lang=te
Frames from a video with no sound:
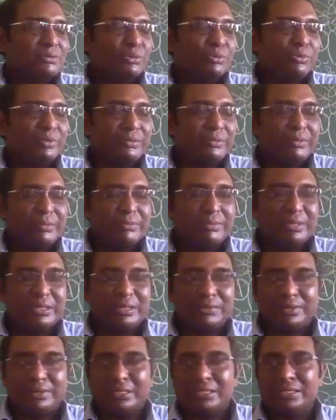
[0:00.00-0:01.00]
సూపర్ మెమరీ
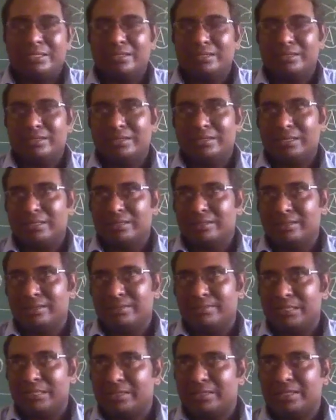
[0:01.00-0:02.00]
ఎవరికి అంత
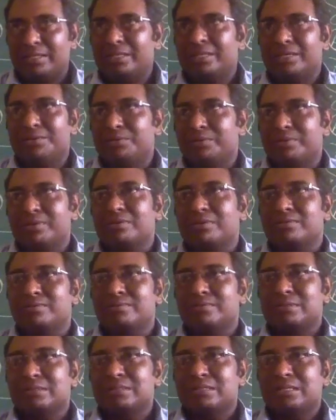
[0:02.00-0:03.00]
అందరికీ ఏమి ఉండదు
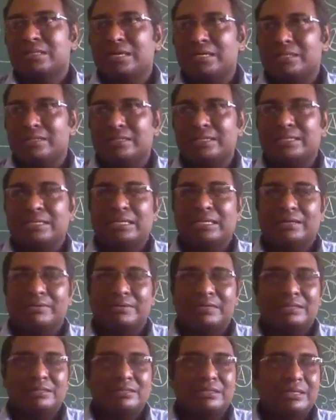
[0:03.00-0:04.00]
అందరికీ
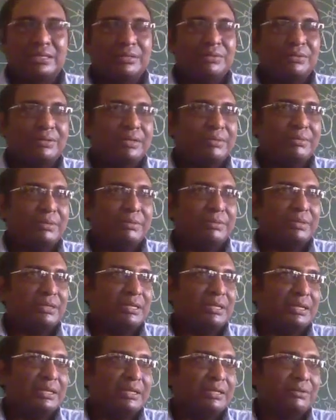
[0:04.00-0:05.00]
యావరేజ్గానే ఉంటాయి
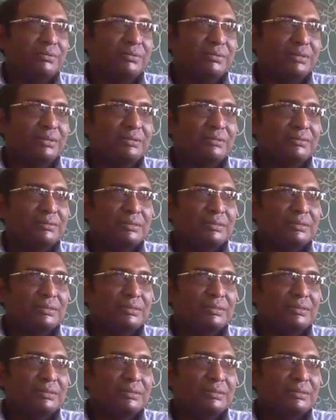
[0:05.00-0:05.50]
మెమరీలు అన్నీ కూడా